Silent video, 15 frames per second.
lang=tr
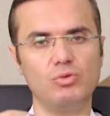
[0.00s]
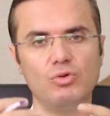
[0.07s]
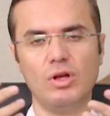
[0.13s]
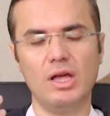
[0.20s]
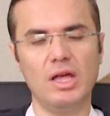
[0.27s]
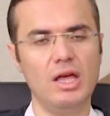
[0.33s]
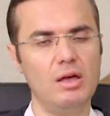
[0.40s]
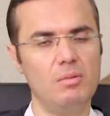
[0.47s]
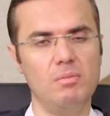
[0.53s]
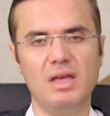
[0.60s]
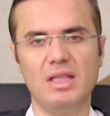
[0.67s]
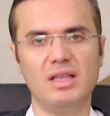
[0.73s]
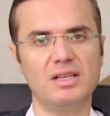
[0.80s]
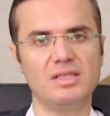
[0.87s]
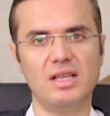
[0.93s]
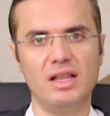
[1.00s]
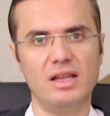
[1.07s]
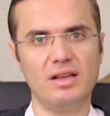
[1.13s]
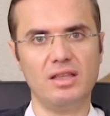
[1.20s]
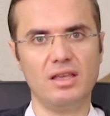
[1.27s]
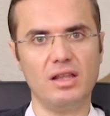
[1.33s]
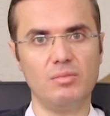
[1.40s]
Bu
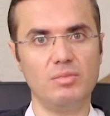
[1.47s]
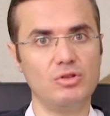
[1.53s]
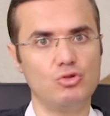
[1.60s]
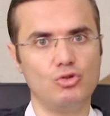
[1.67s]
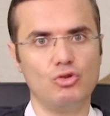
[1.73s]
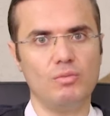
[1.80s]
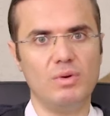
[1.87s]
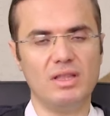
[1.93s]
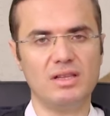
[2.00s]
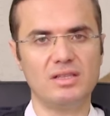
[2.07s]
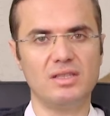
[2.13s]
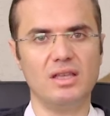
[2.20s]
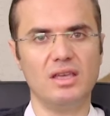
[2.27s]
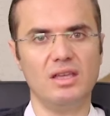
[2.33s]
medreselere de girebilir. Çünkü medresede